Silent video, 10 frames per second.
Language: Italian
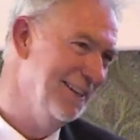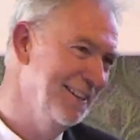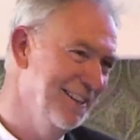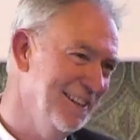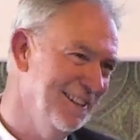
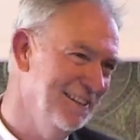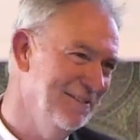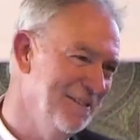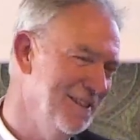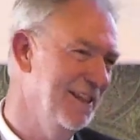uh,
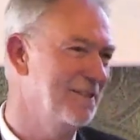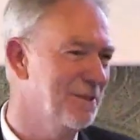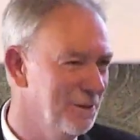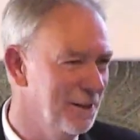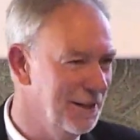
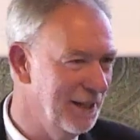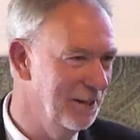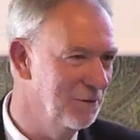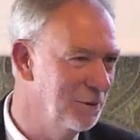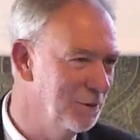fissazione
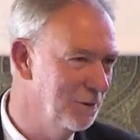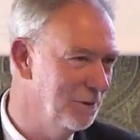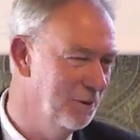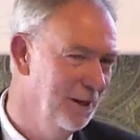dell'azoto.